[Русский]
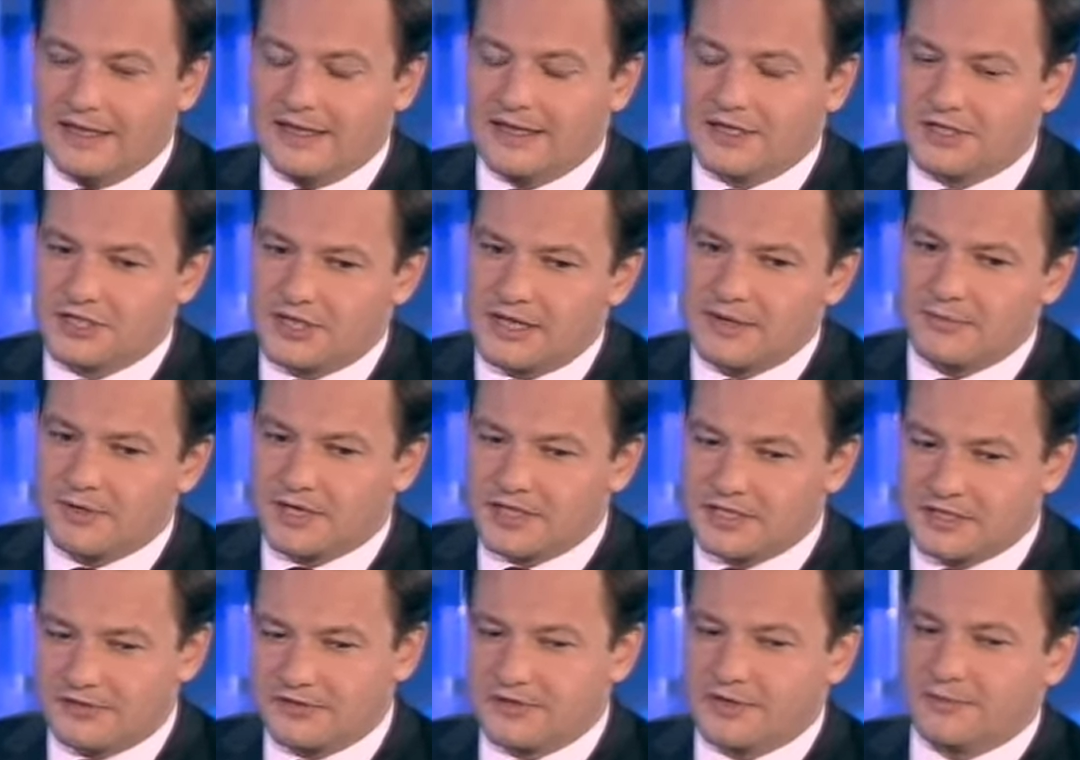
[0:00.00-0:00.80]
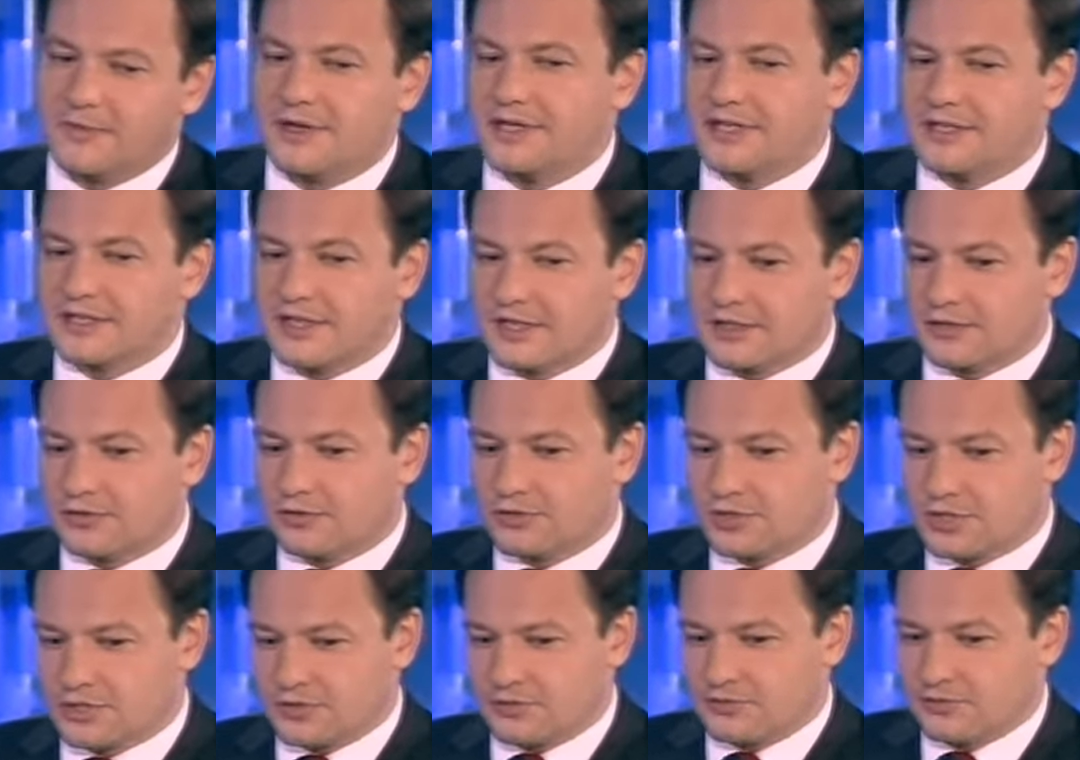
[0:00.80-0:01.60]
Значит, я обратил внимание на
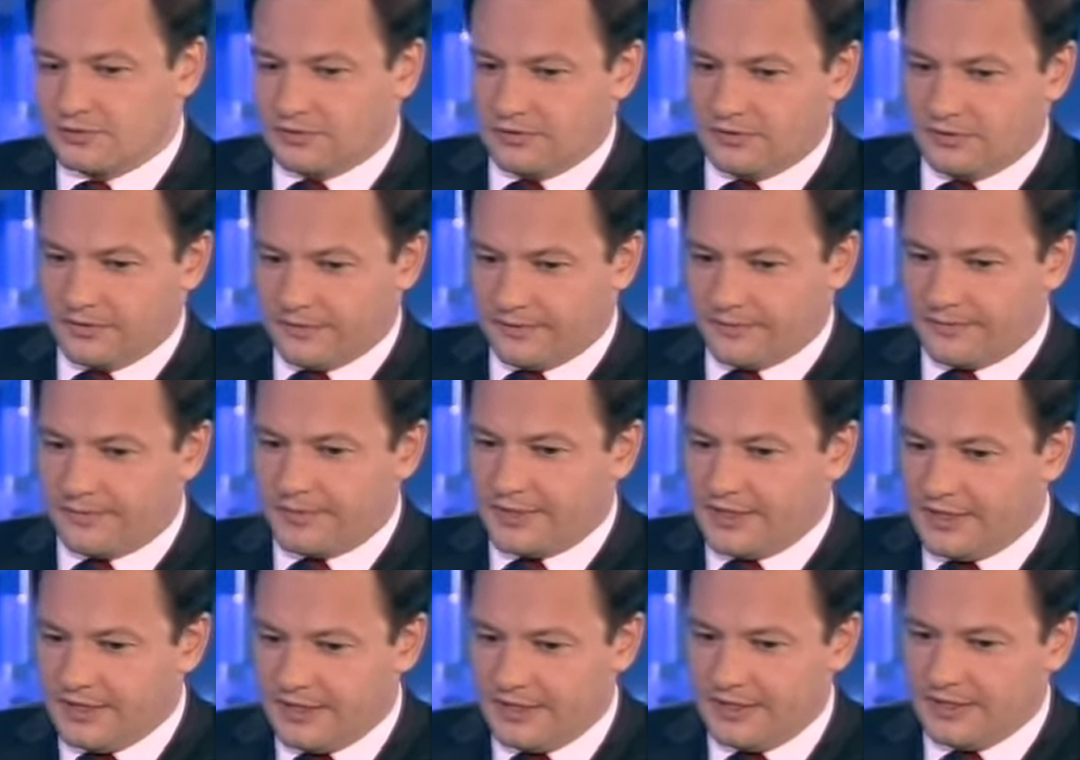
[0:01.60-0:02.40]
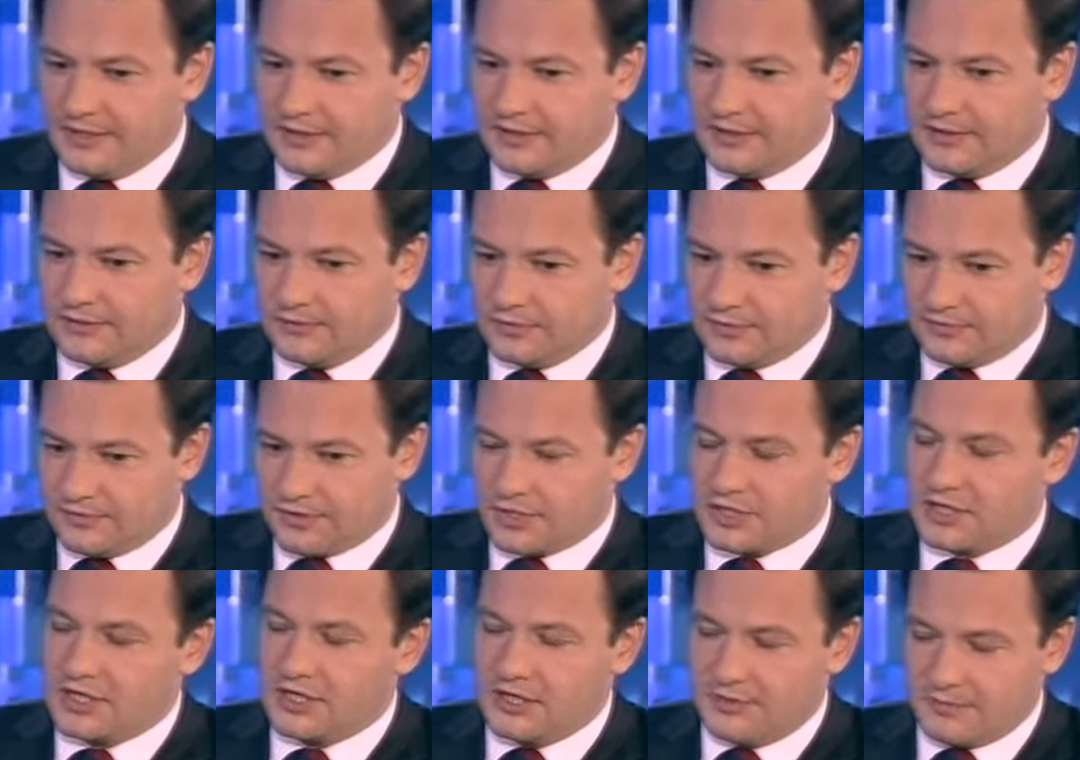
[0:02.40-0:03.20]
то, что при
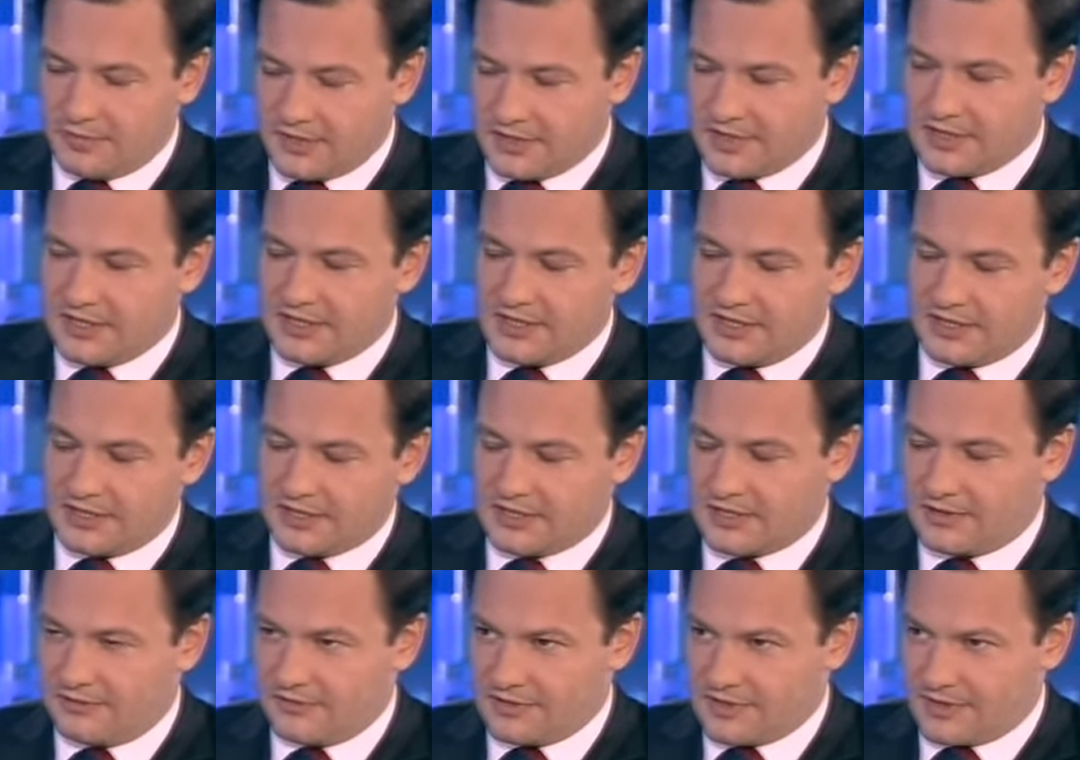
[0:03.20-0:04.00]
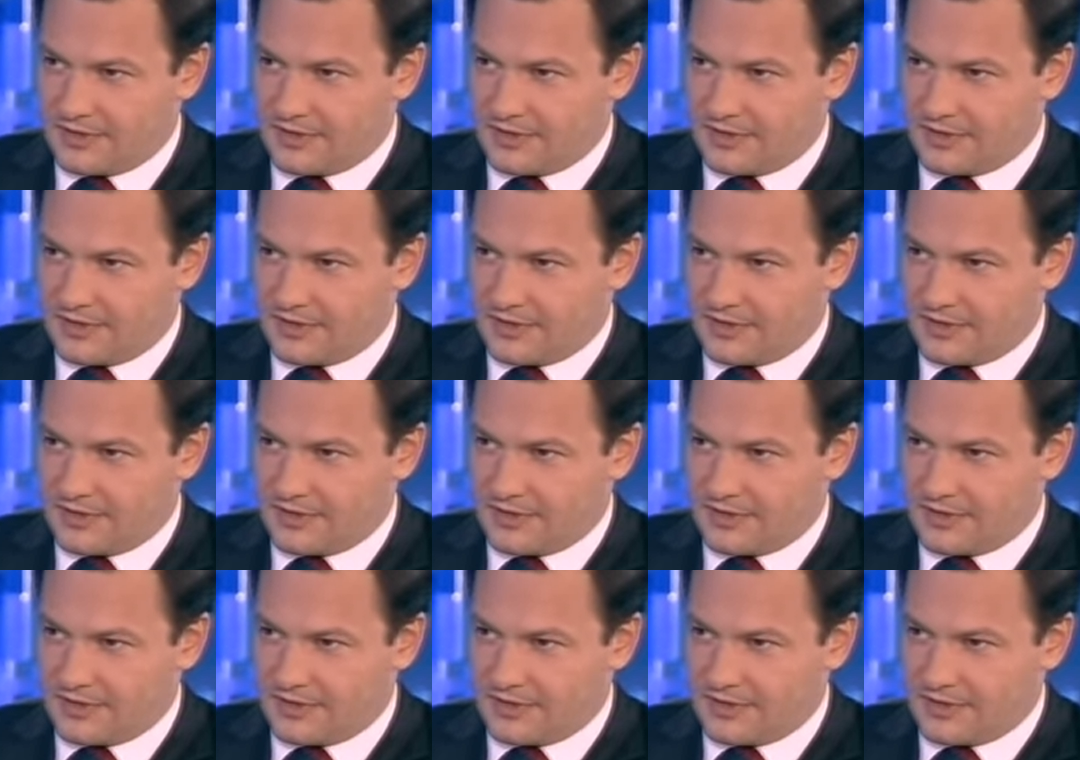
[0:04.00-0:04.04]
утверждении президентского